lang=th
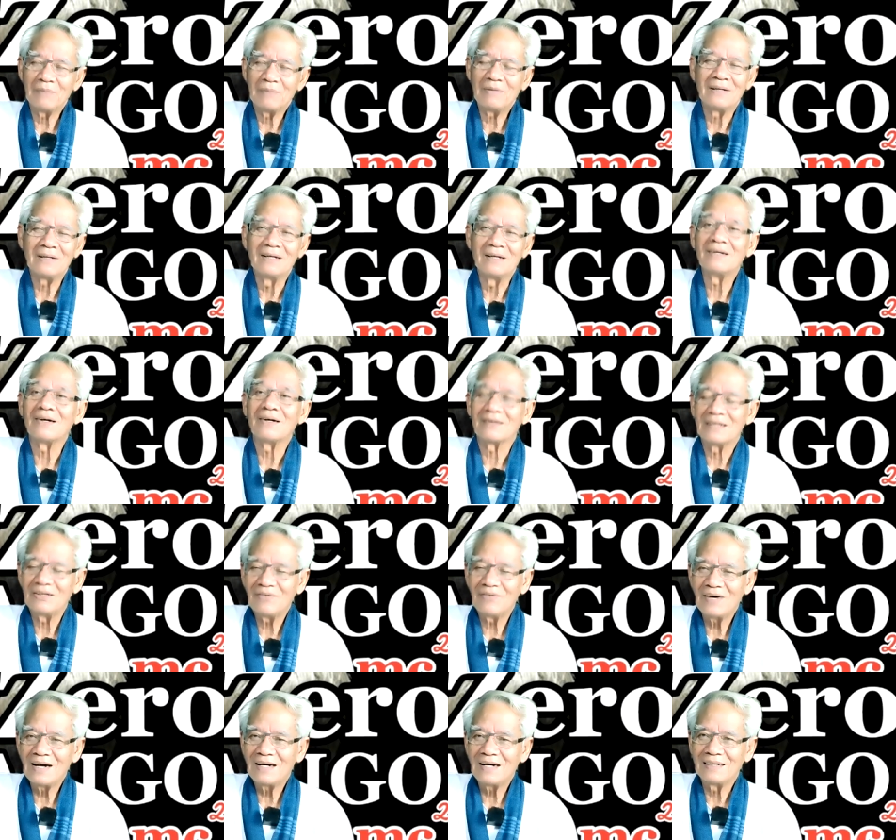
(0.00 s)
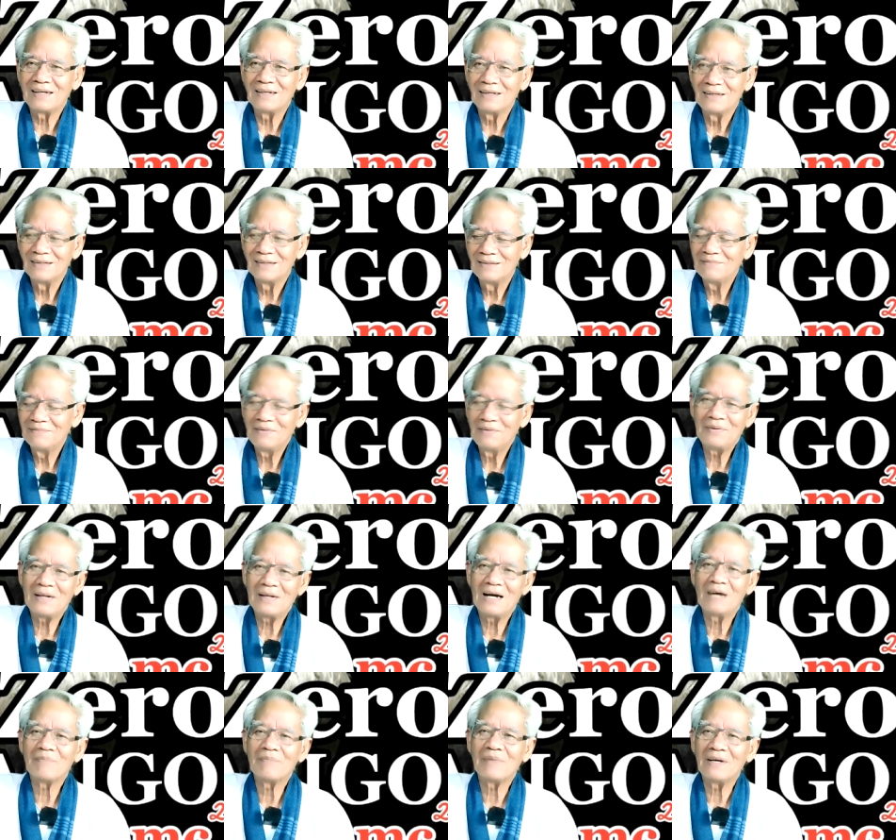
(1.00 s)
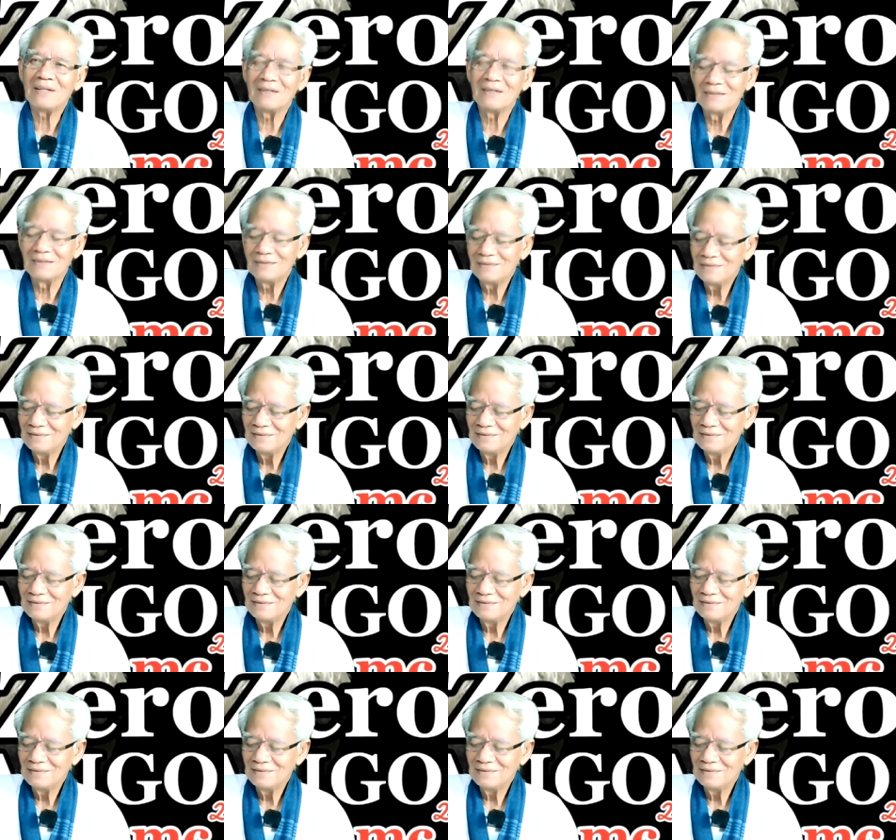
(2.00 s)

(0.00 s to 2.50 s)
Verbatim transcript: ไม่ถึงหรอกที่ว่า ไม่มีทางไปถึง